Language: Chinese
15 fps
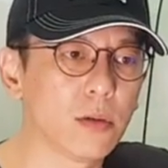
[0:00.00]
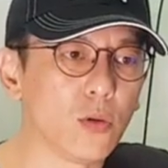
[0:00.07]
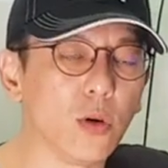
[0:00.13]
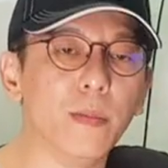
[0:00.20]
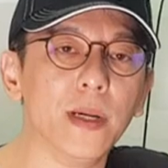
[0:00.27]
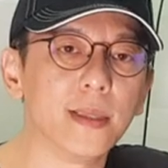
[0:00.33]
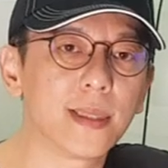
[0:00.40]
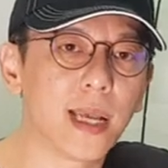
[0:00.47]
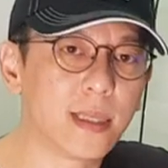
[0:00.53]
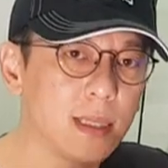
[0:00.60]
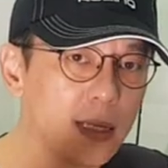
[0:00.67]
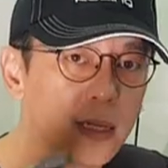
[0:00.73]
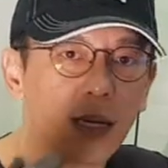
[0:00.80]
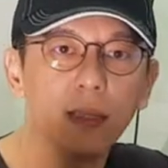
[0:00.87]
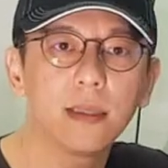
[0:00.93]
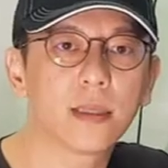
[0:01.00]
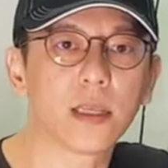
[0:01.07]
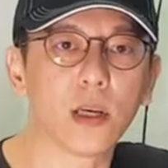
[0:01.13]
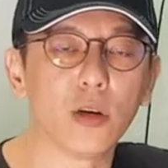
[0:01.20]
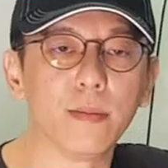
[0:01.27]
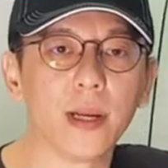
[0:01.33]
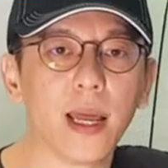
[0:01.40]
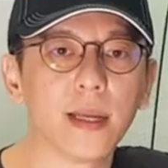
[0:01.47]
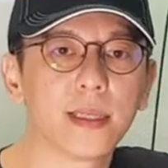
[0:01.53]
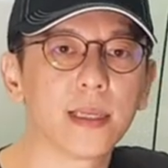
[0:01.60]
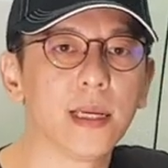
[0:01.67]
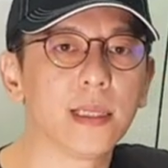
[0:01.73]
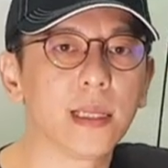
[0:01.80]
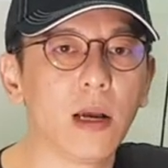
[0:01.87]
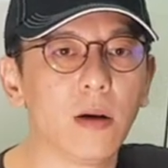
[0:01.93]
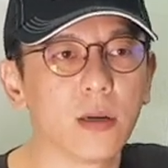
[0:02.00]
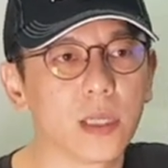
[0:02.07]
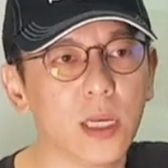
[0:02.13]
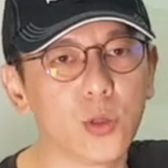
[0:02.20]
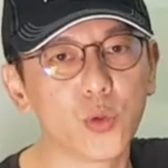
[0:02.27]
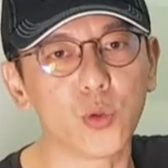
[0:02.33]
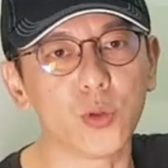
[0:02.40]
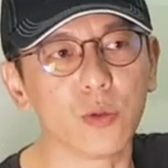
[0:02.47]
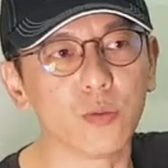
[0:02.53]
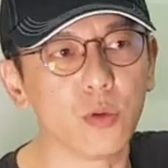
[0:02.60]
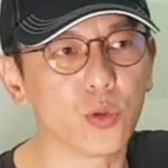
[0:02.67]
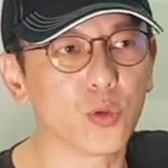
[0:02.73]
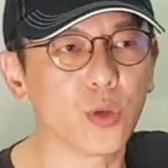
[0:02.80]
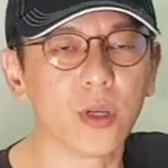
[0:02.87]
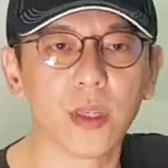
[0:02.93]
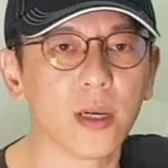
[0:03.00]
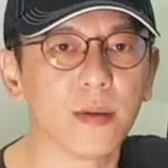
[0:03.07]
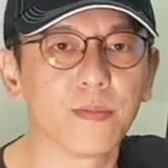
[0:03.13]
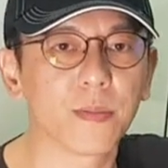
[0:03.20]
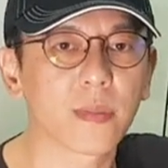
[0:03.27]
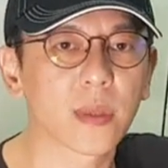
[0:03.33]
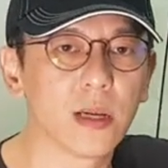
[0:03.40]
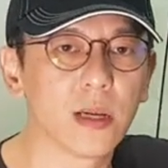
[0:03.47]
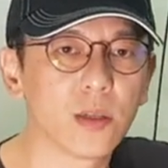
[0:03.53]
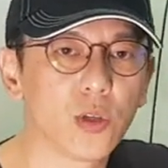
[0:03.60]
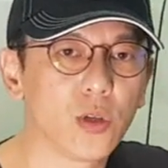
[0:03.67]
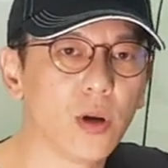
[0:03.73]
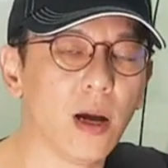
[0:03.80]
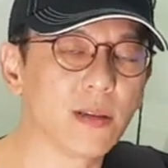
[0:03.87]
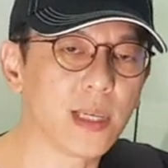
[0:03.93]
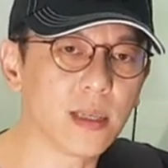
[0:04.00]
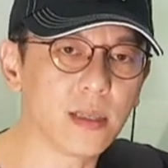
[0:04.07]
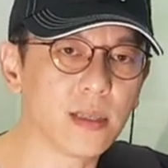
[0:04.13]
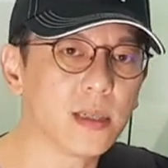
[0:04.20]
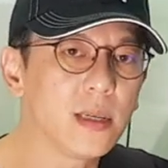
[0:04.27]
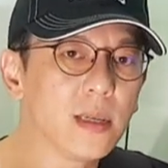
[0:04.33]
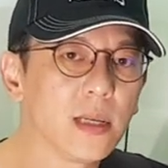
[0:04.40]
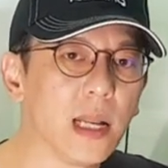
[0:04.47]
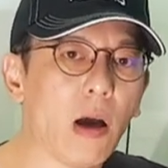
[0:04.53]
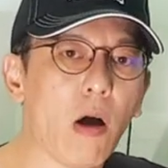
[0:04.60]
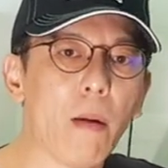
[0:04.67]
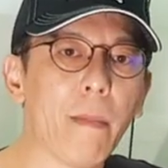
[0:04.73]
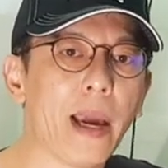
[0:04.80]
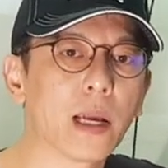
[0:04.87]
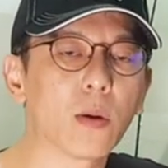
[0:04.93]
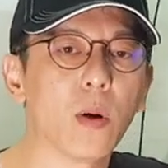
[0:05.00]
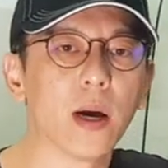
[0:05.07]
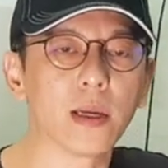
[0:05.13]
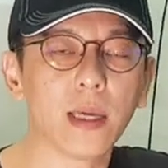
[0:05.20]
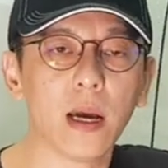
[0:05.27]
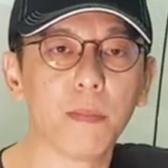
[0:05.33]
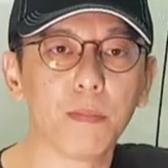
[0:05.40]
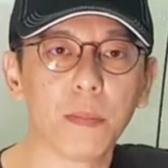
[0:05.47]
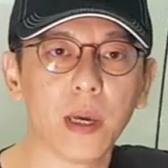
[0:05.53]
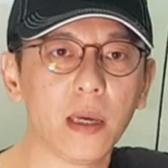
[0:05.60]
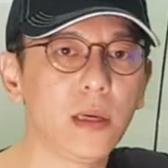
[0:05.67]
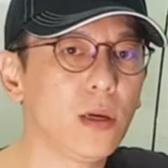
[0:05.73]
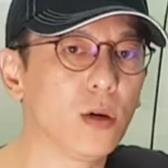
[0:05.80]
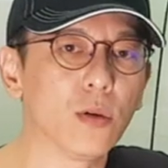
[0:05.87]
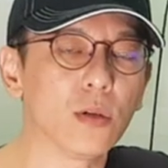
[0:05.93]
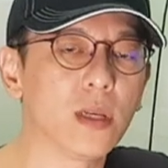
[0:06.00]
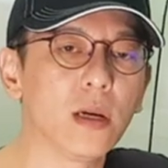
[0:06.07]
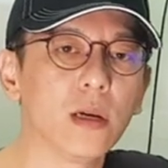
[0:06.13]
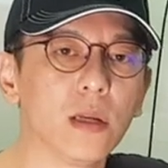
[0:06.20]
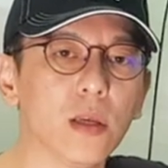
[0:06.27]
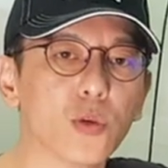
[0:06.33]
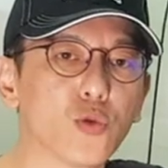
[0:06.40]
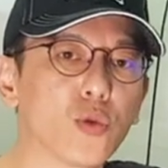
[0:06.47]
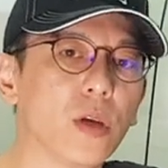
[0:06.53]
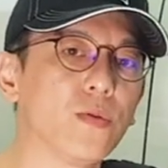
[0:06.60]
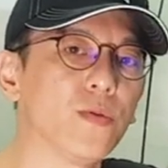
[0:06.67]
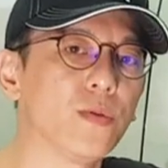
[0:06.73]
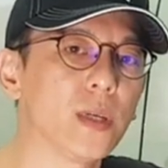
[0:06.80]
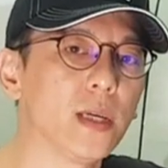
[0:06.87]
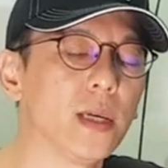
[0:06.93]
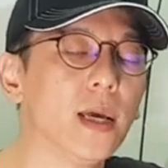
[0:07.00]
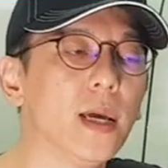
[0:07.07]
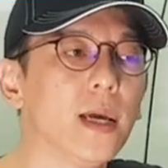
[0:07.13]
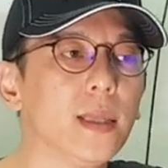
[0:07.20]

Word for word: 我们在这里跟车友们来介绍，也许我觉得就好像是经理老王卖瓜一样，没有任何的说服力。